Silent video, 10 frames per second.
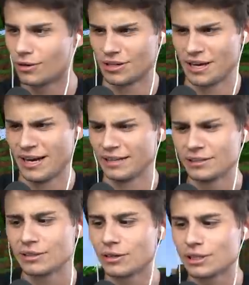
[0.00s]
O nie,
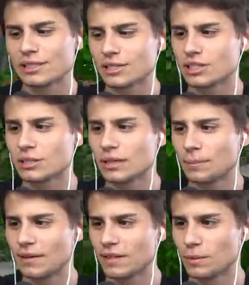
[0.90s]
to oznacza, że
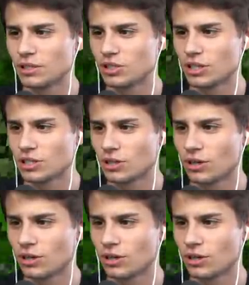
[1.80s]
naprawdę będzie ciężko.